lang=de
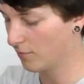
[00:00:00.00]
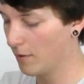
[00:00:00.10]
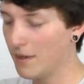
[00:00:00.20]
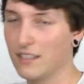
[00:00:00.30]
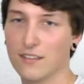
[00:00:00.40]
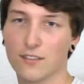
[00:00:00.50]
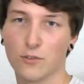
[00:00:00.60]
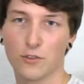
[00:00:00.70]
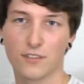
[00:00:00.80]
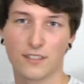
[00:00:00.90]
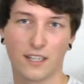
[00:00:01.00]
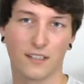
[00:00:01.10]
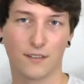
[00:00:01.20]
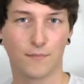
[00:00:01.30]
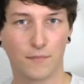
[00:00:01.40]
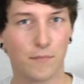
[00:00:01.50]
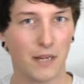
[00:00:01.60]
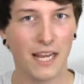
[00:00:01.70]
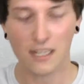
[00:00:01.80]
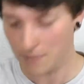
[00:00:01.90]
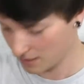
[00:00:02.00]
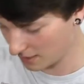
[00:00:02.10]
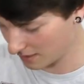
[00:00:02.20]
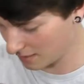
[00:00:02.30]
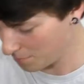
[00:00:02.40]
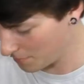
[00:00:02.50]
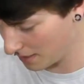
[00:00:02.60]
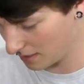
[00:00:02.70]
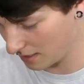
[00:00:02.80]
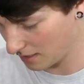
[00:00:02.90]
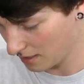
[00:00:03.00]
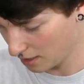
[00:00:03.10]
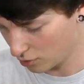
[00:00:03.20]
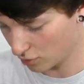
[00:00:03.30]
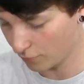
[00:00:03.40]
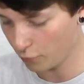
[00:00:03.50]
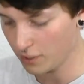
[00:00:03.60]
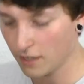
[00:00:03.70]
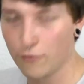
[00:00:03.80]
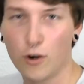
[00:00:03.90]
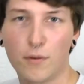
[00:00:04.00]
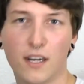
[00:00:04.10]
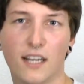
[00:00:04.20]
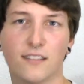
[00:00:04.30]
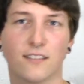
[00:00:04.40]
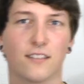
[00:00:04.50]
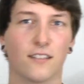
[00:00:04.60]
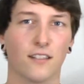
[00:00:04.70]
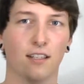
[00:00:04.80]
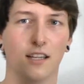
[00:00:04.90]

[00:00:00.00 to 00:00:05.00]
Und wenn man diese Dose dann leer gemacht hat, nimmt man die schon vorher vorbereitete,